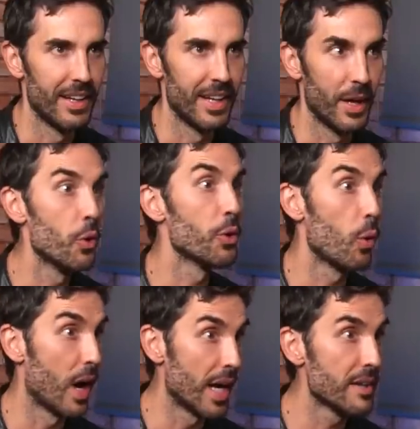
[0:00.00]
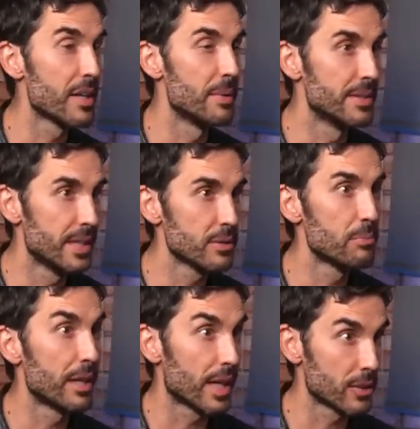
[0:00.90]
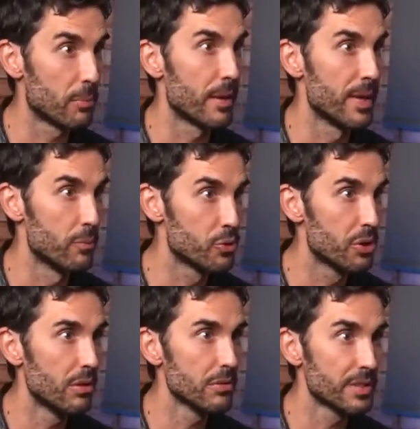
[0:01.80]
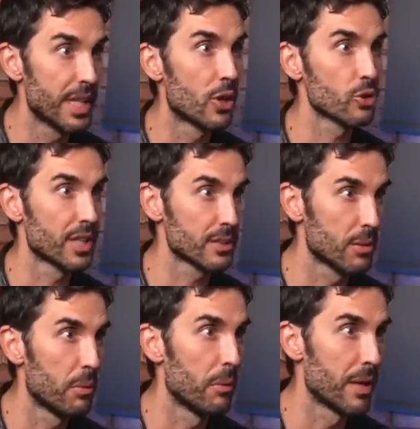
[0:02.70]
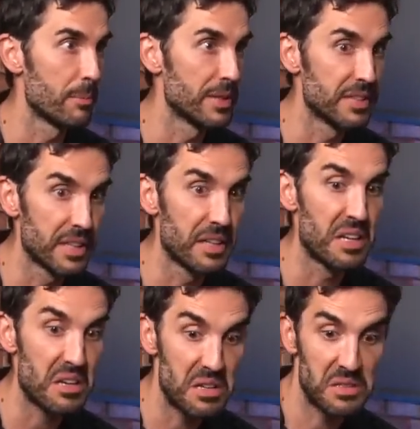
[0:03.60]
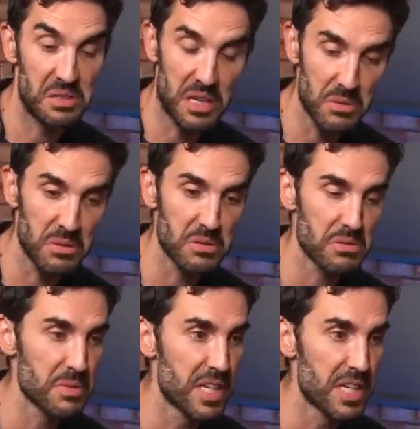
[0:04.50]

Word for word: Eh, Uruguay, de repente, es un país que sorprende mucho. Tiene cosas como de repente dices, es curioso,